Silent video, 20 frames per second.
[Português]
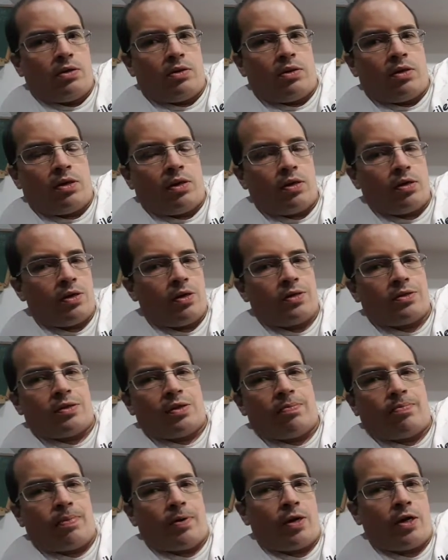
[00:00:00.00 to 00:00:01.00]
Né?
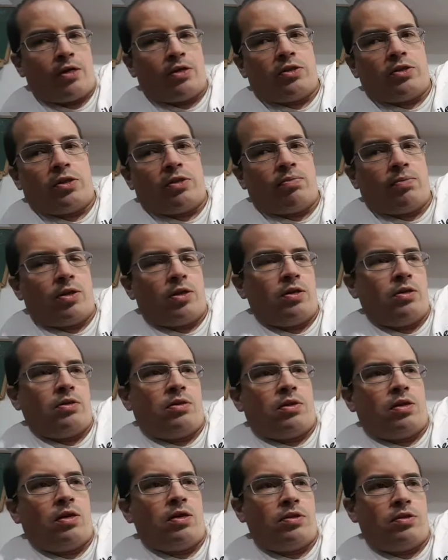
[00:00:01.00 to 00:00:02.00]
Nessa parte é bem
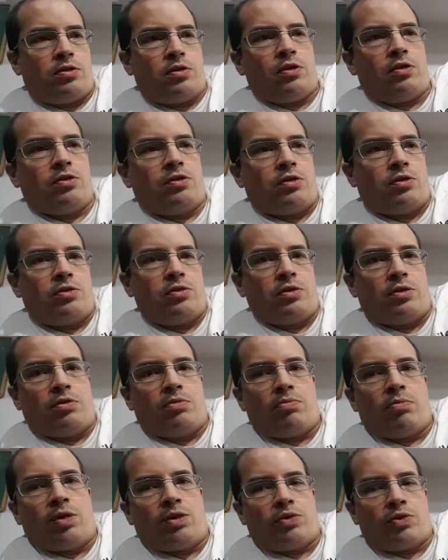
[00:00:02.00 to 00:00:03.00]
interessante assim,
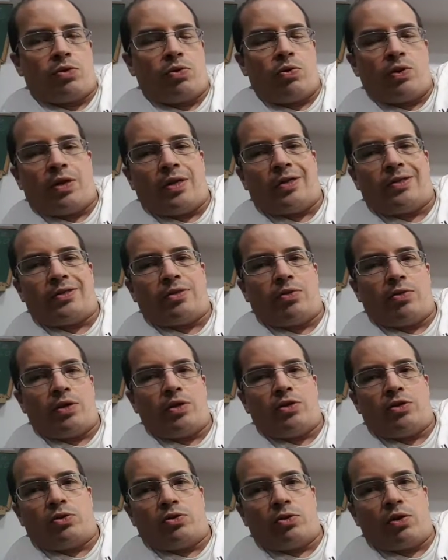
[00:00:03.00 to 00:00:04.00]
mas com relação à
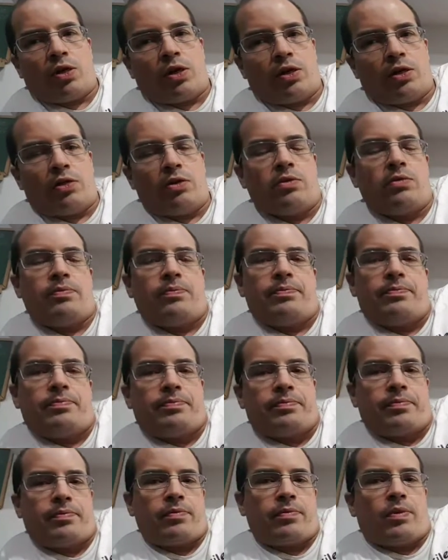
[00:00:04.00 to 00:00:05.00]
história,
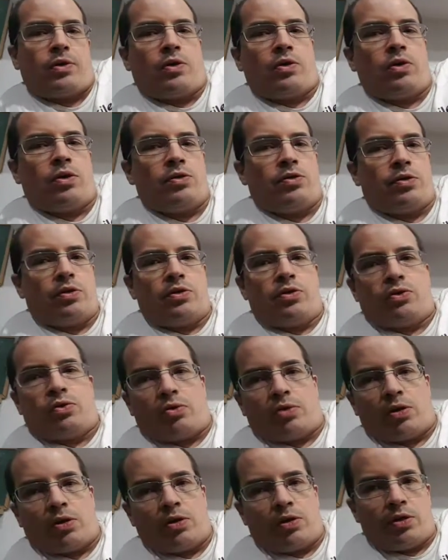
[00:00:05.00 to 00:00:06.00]
nossa, a
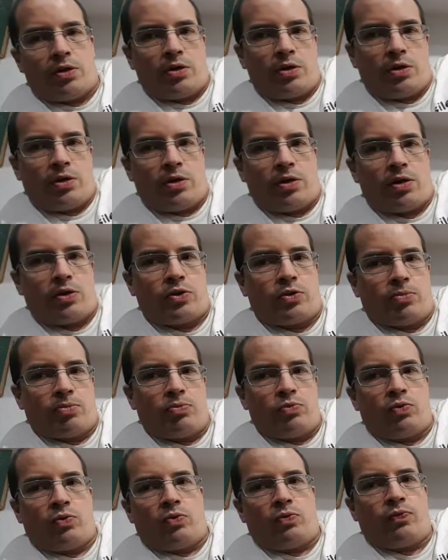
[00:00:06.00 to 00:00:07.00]
história eu acho
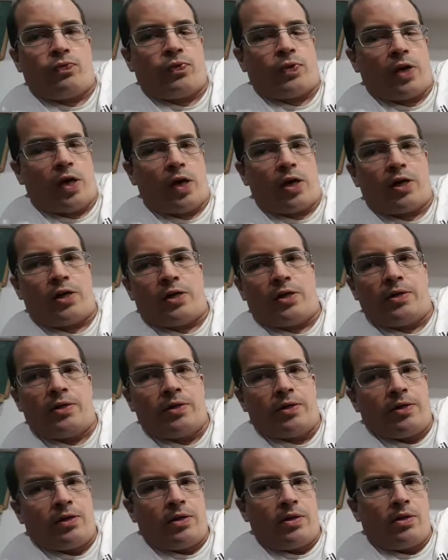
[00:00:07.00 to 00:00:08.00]
muito fraca,
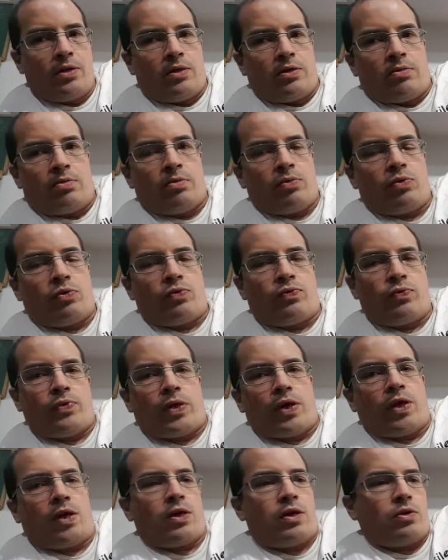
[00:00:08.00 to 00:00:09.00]
muito
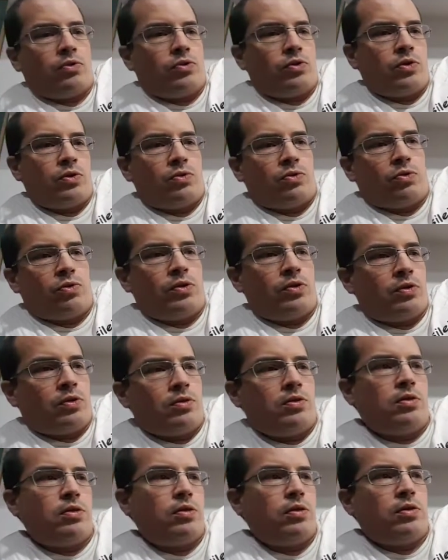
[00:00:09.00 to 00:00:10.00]
fraca, os atores
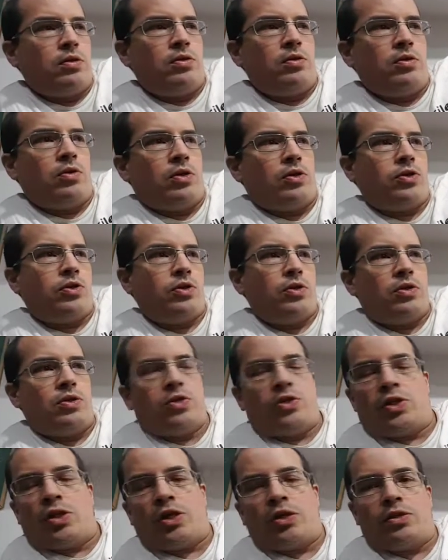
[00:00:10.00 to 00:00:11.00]
assim, eu acho que
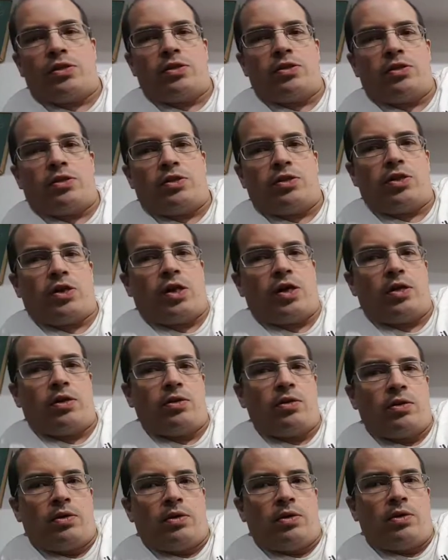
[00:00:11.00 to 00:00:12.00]
deixaram a desejar
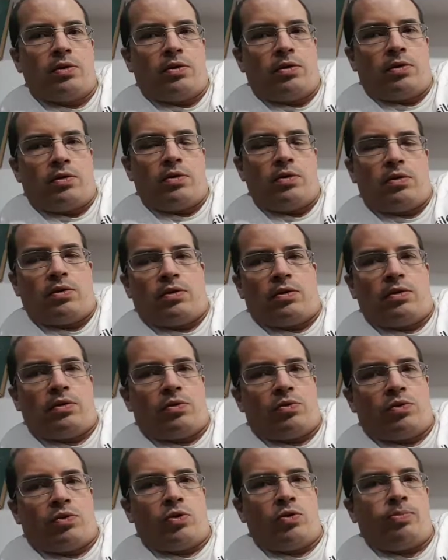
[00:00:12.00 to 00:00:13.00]

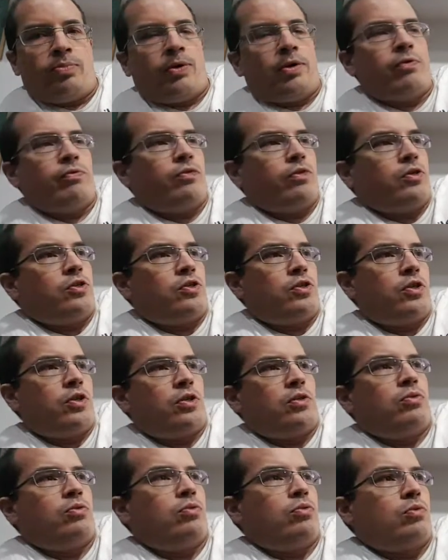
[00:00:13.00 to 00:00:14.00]
não deu para ver
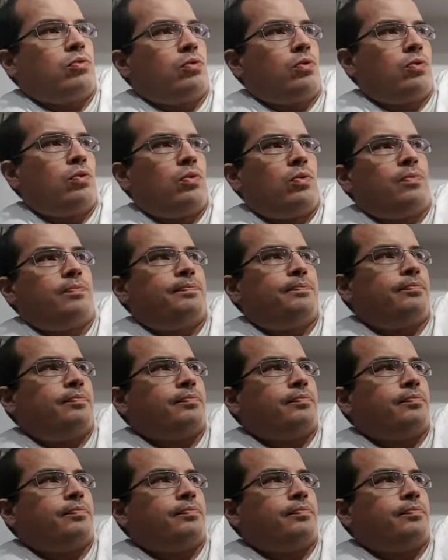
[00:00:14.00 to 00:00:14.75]
direito